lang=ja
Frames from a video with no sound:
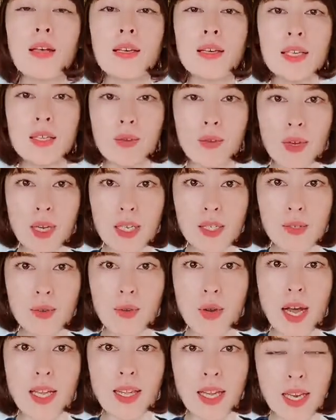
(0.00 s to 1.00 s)
人が
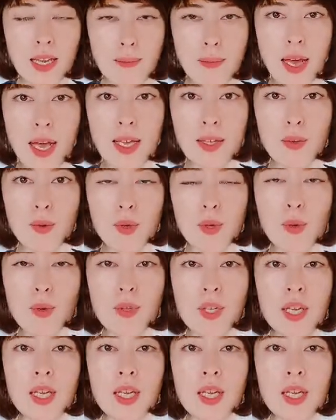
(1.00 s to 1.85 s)
そう当たり前のよう